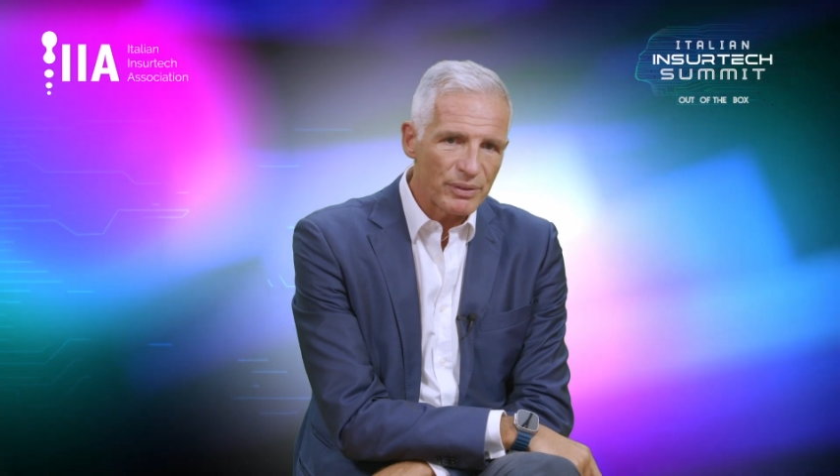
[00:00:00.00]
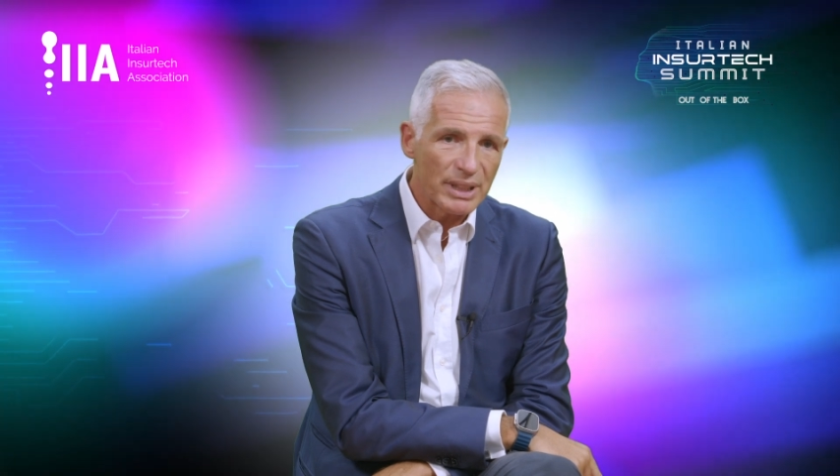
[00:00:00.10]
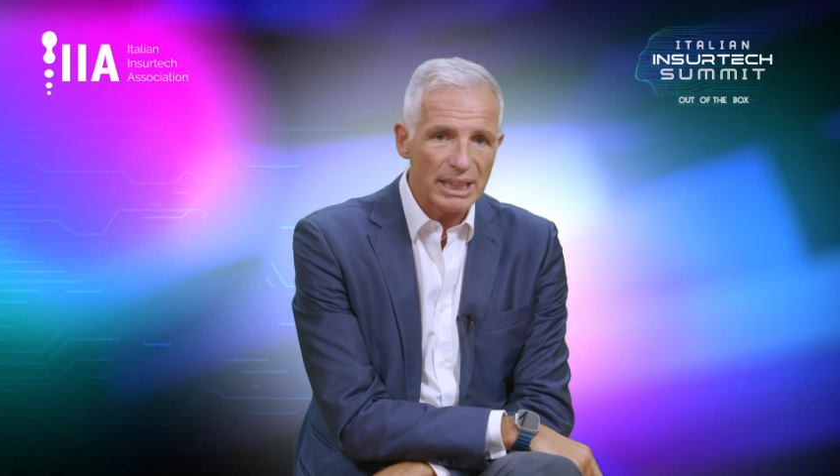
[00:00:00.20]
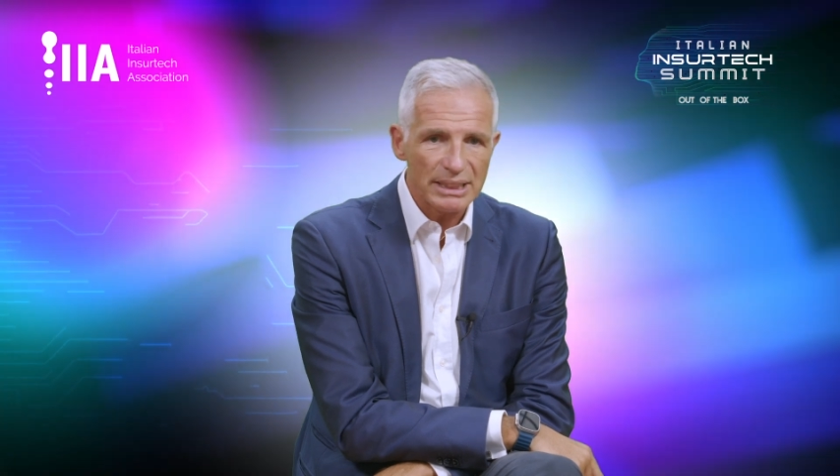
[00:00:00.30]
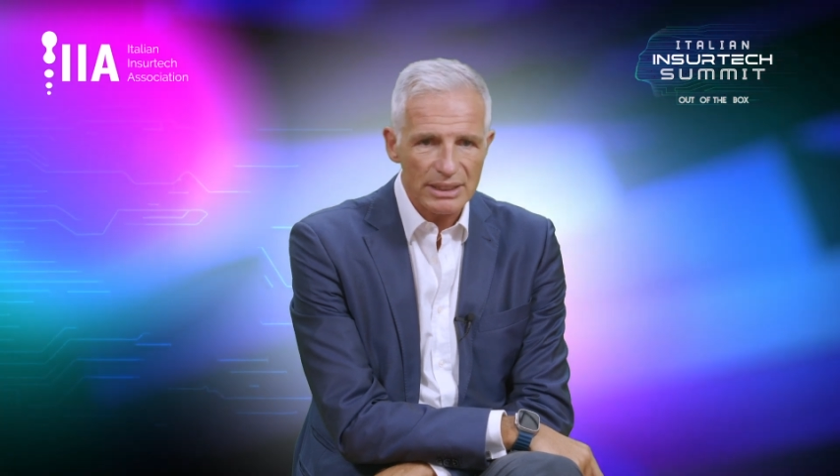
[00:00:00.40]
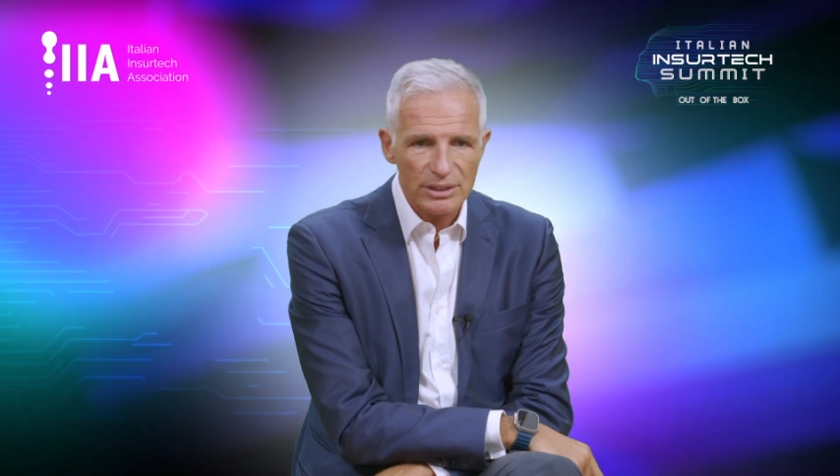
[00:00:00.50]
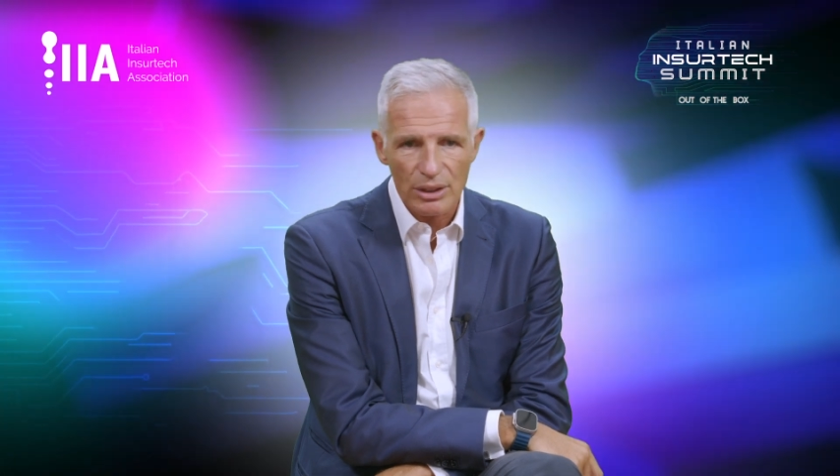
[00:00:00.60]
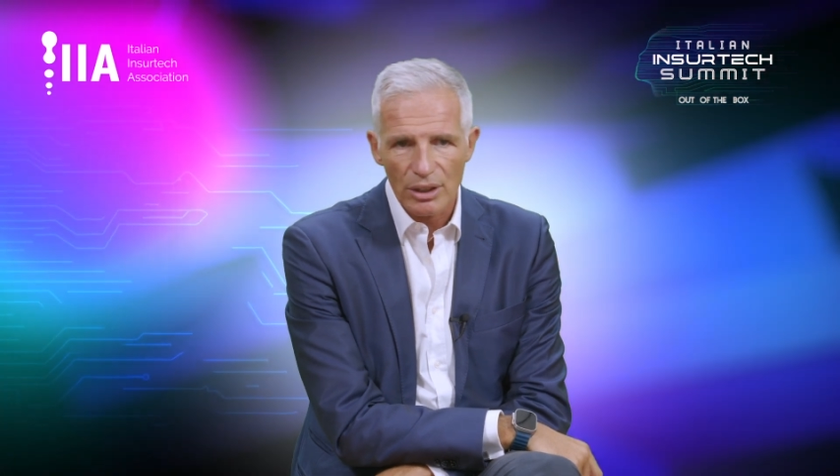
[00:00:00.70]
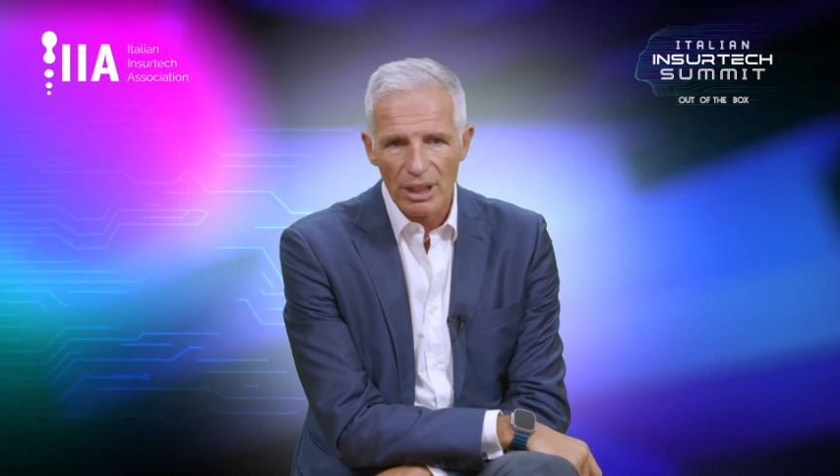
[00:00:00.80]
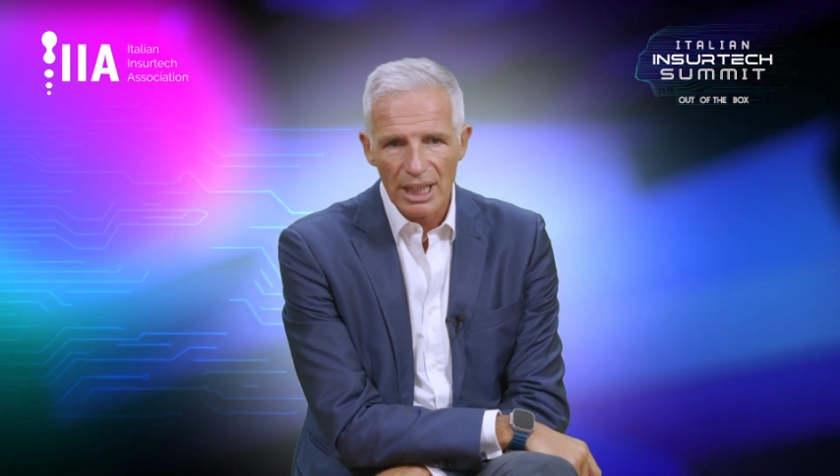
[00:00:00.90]

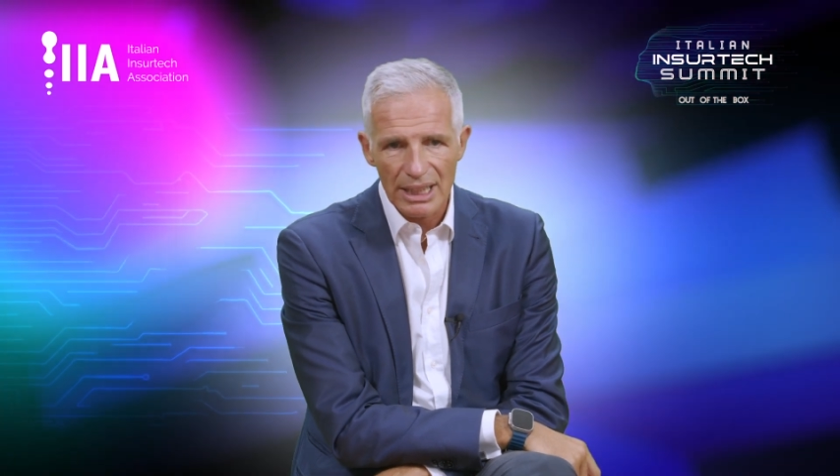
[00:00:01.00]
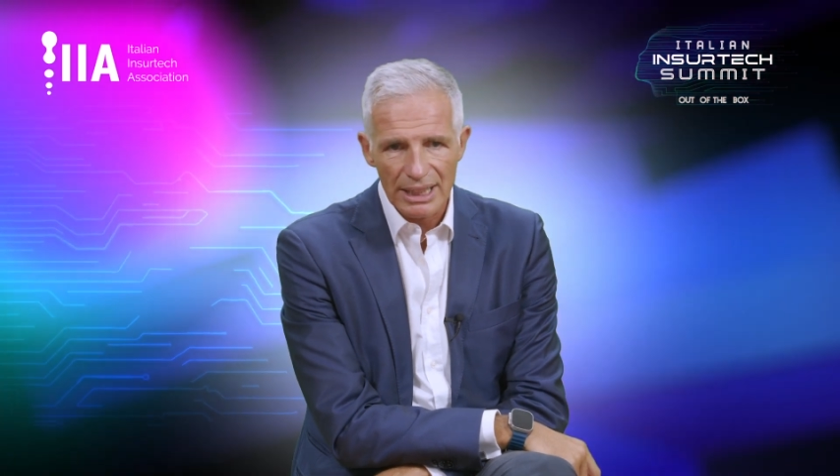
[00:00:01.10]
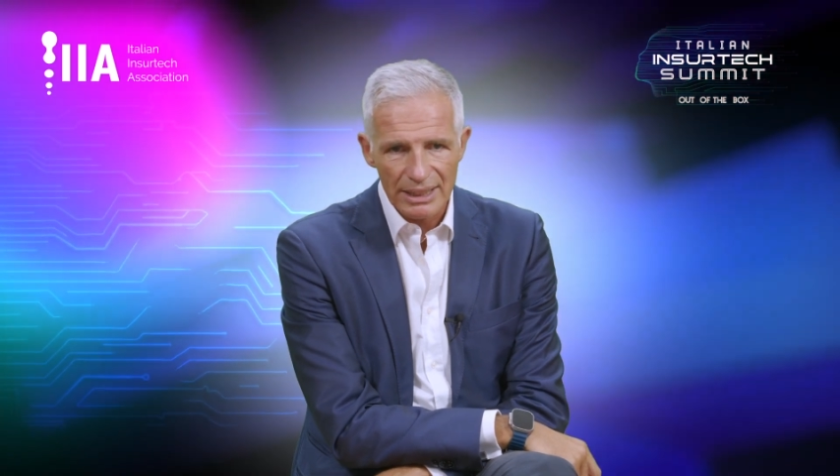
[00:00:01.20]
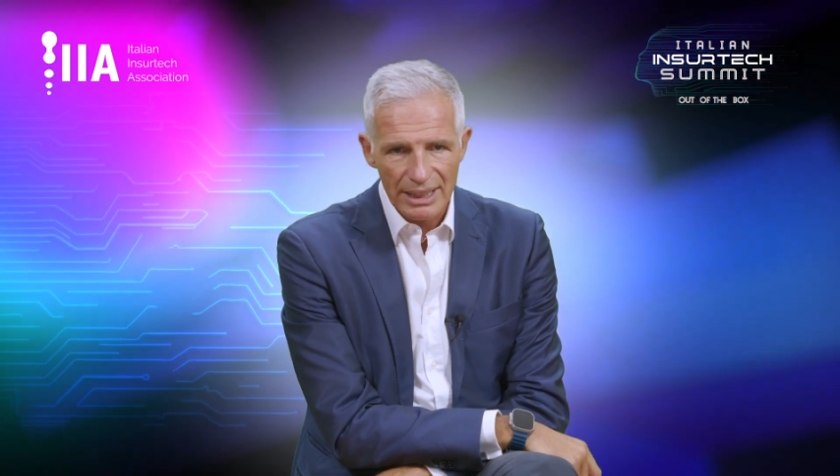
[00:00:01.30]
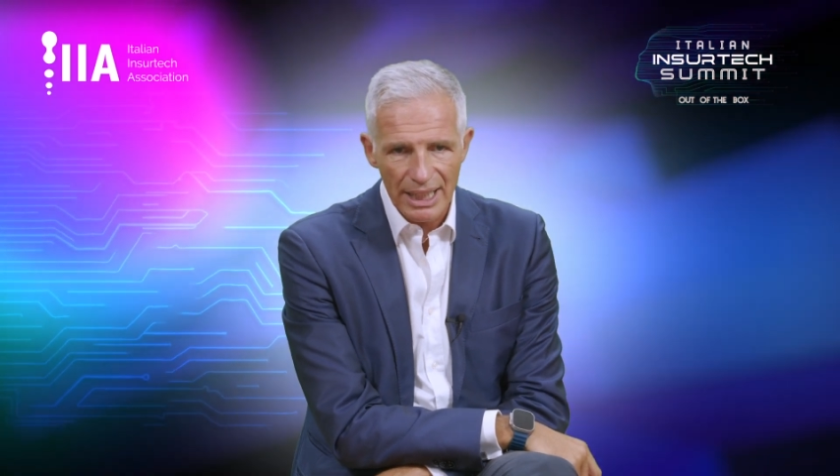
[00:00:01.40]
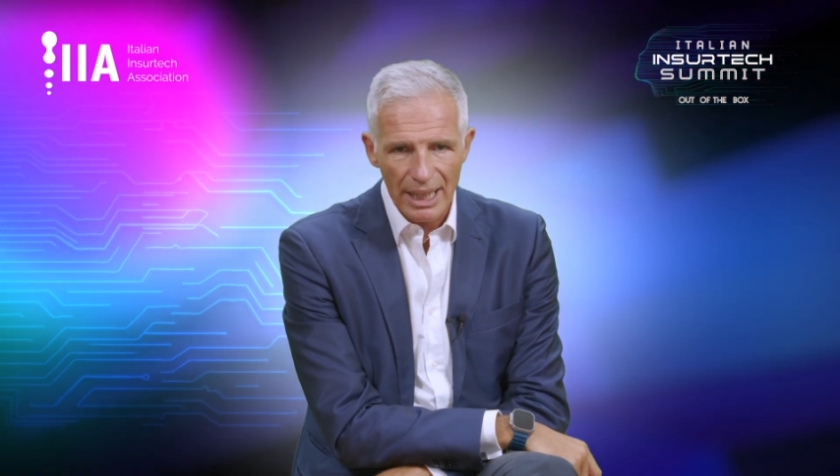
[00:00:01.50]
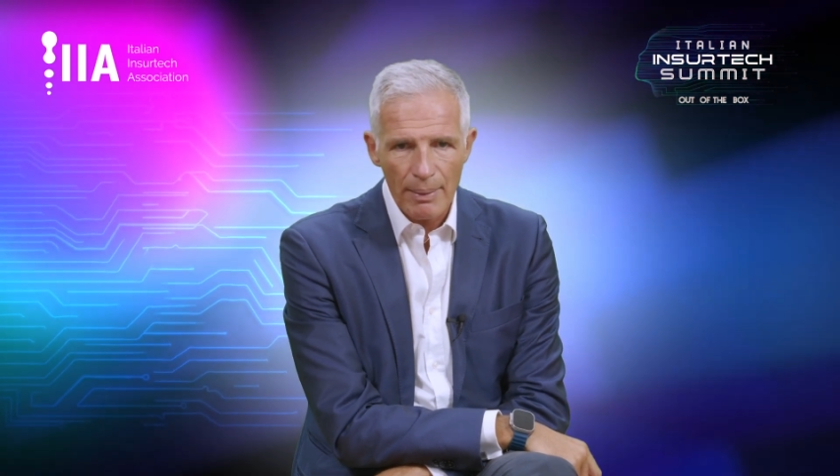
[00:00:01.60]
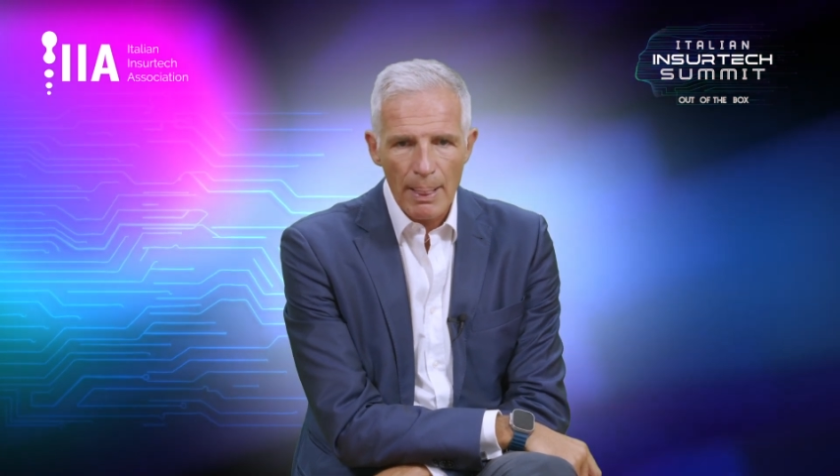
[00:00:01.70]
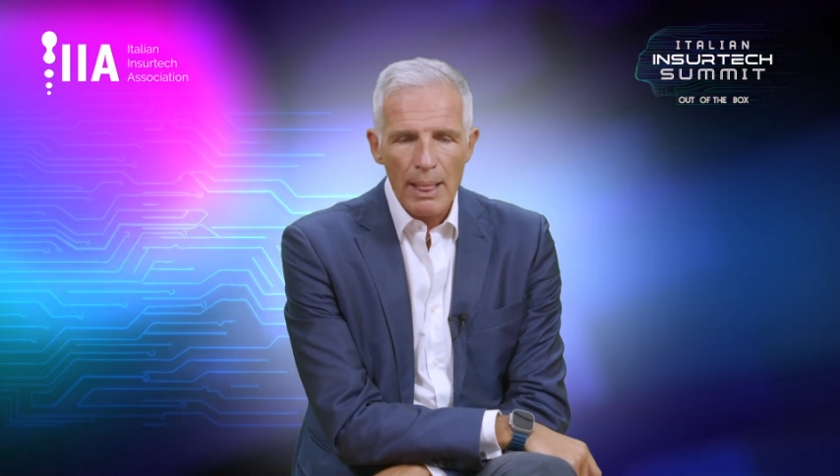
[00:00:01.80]
fidelizzazione con la clientela.